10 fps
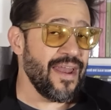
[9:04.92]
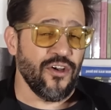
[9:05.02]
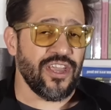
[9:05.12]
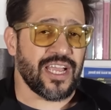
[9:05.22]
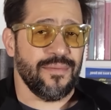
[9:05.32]

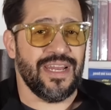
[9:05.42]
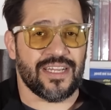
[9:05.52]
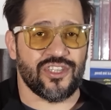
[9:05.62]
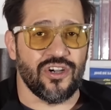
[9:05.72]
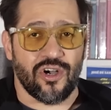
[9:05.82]
no
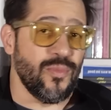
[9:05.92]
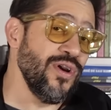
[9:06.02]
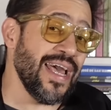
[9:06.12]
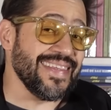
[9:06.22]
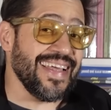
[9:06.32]
discriminación como
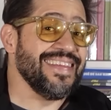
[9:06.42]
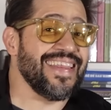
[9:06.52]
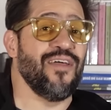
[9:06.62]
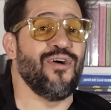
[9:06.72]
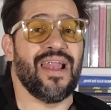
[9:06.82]
un
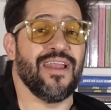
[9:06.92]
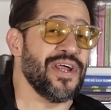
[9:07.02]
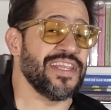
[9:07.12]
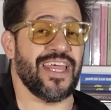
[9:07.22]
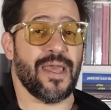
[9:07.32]
atentado a la
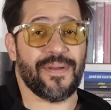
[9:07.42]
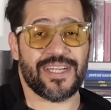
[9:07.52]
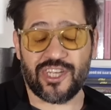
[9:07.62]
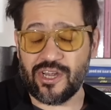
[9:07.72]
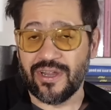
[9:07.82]
libertad de
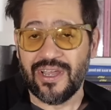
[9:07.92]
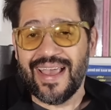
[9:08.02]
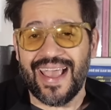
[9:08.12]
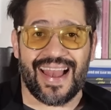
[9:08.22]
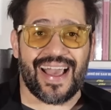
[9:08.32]
expresión
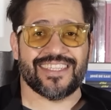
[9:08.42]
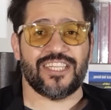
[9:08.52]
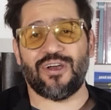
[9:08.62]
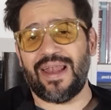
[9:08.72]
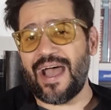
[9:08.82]
el
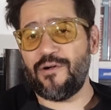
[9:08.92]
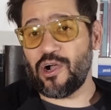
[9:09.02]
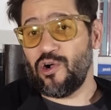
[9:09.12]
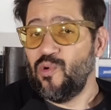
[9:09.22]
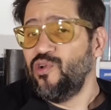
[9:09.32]
acceso al
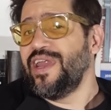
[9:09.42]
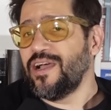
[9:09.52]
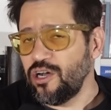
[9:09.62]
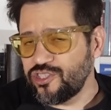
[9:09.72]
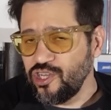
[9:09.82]
agua como un
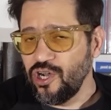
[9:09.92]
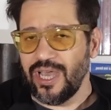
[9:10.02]
negocio,